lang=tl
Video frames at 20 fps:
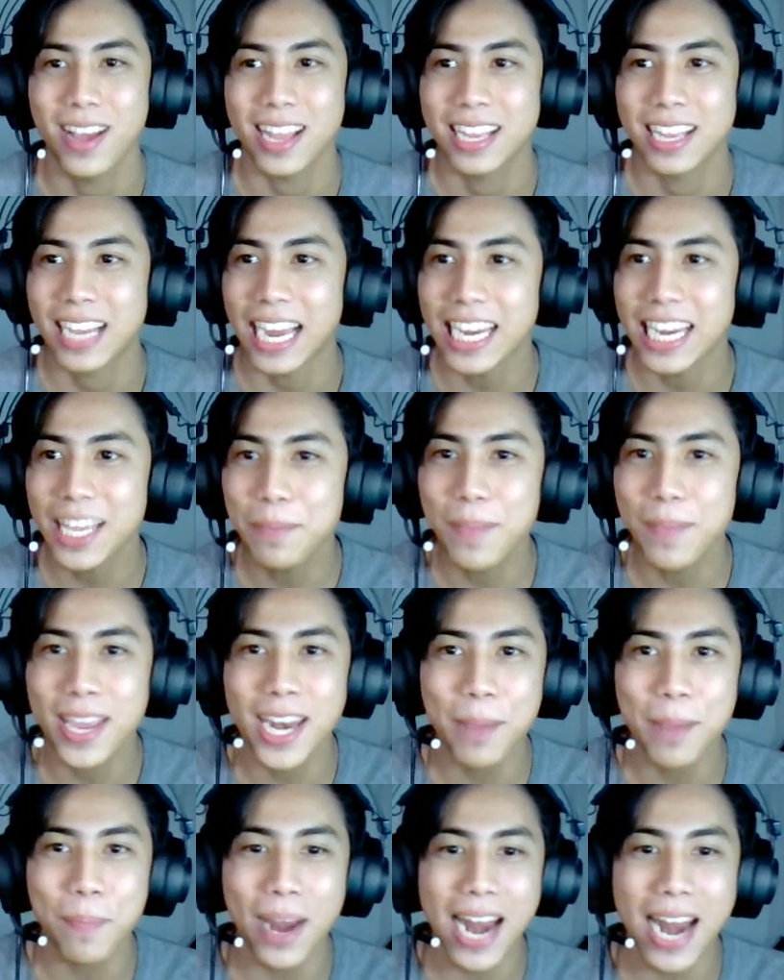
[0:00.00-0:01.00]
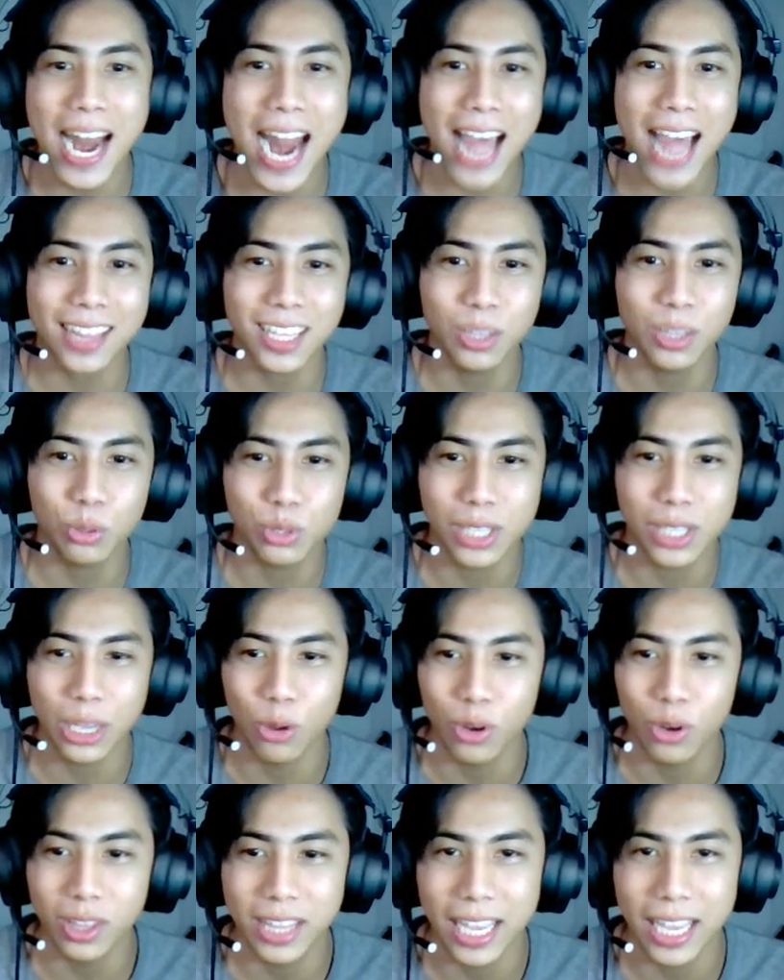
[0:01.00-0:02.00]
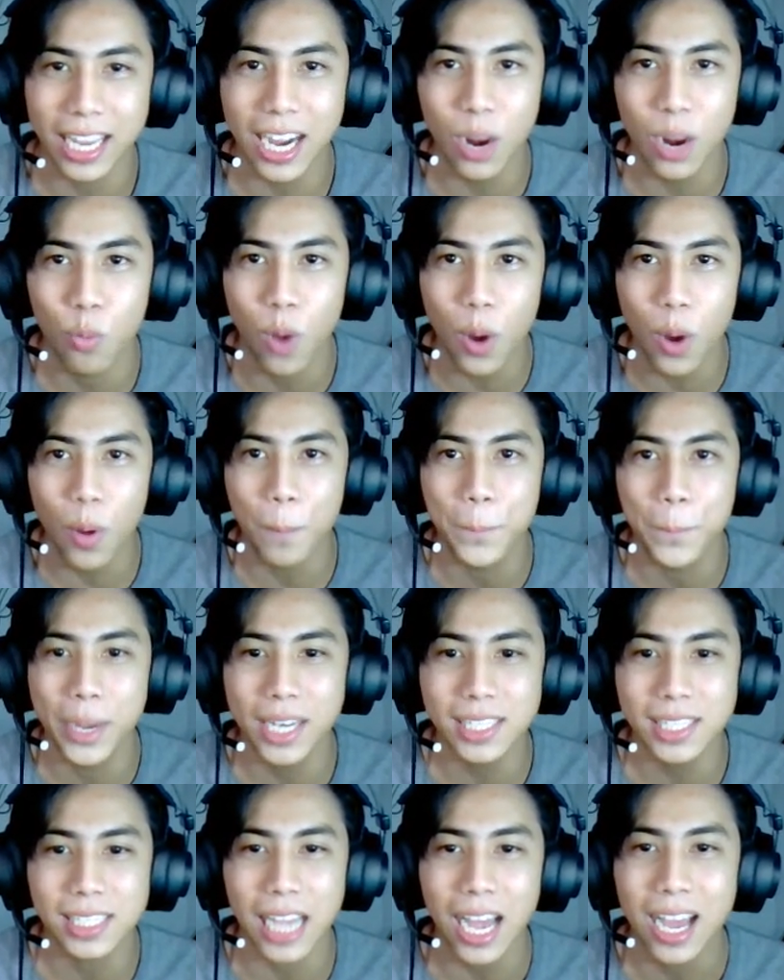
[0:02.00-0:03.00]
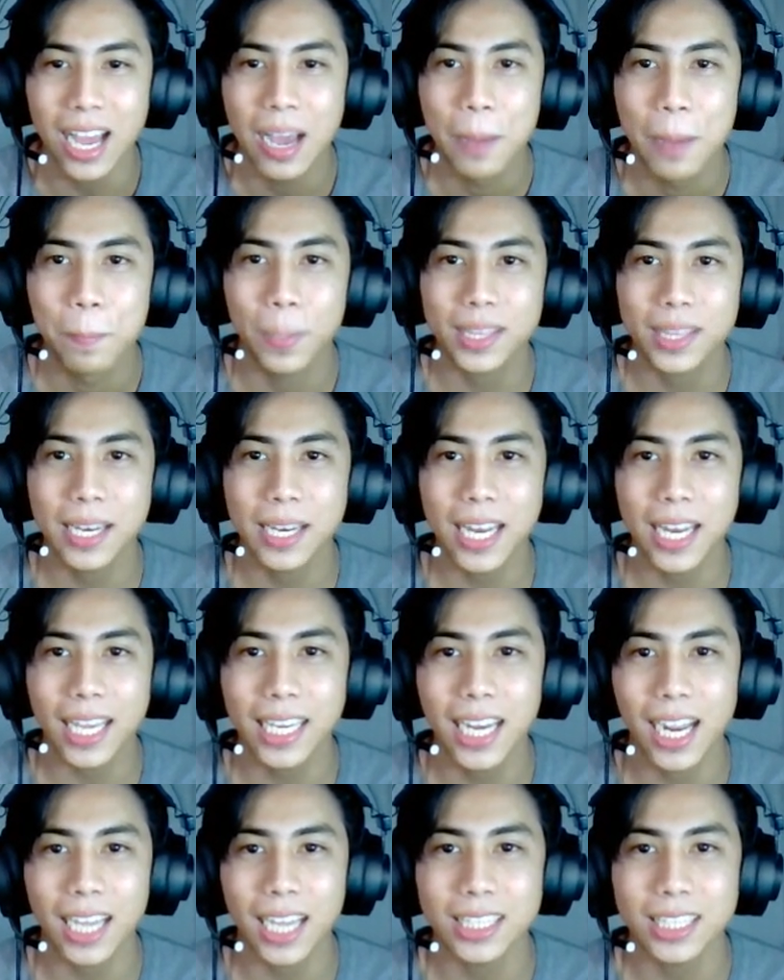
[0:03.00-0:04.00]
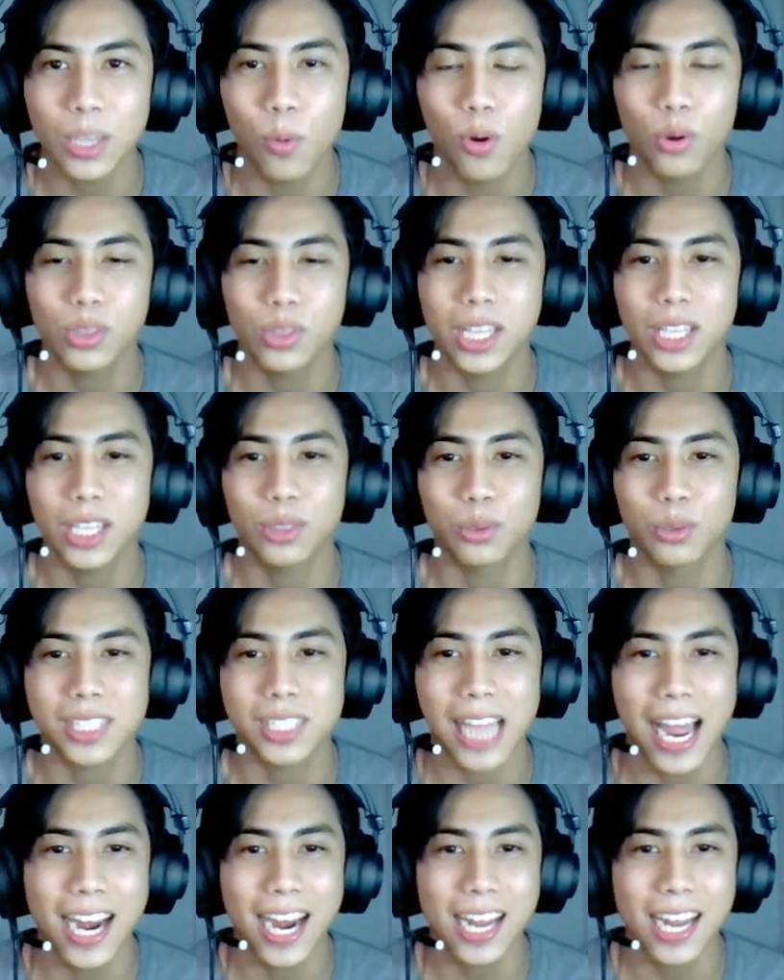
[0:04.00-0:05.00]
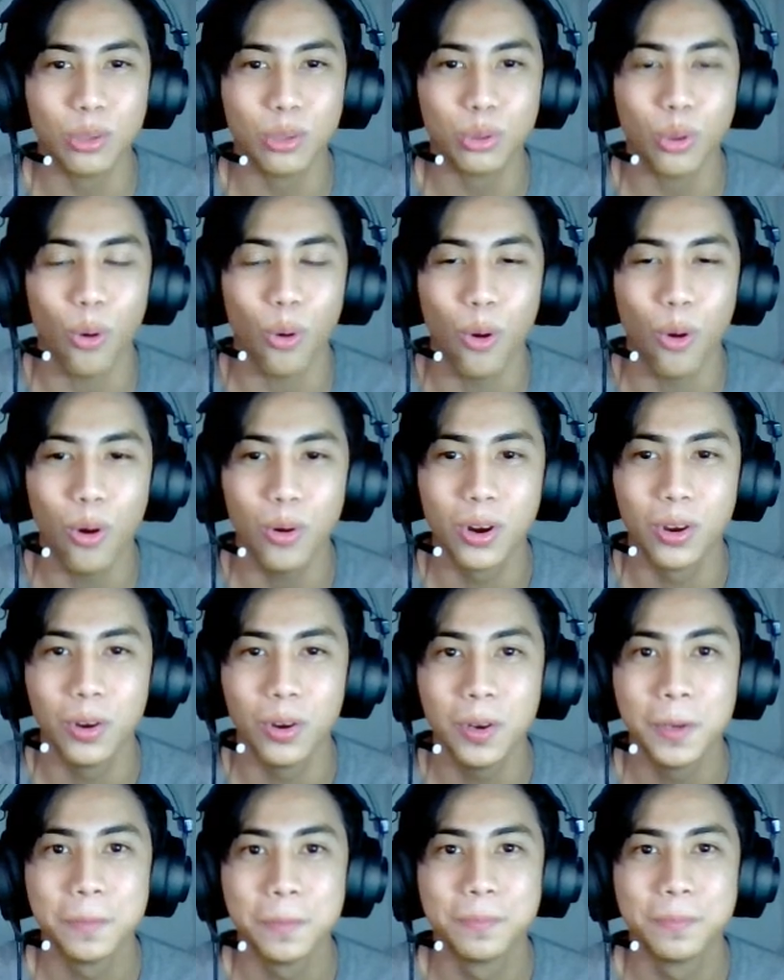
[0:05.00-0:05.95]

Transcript: Kalibin na pala natin to si Onodera. Wow, ang bilis ah. Ba't ang laki ng katawan ko dito? Sana totoo, no?